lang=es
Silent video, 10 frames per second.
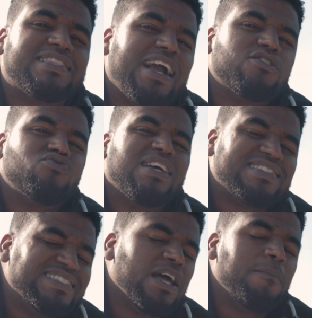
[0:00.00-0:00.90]
que tengas una
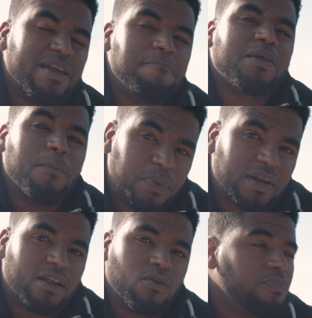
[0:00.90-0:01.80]
cita bien
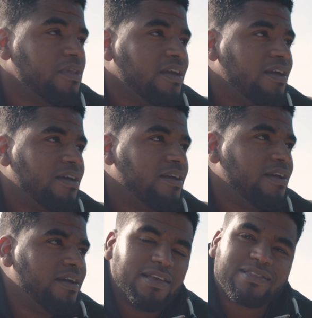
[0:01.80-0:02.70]
temprano
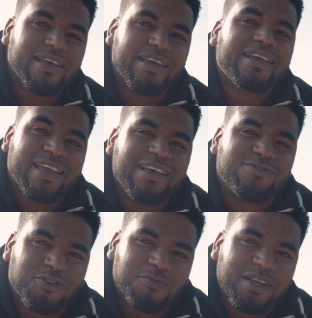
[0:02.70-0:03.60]
y te quedes
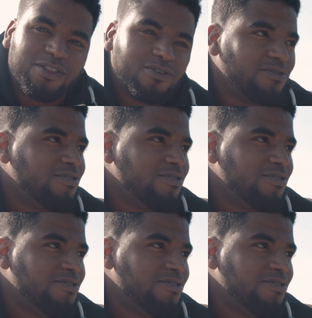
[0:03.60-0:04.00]
dormido.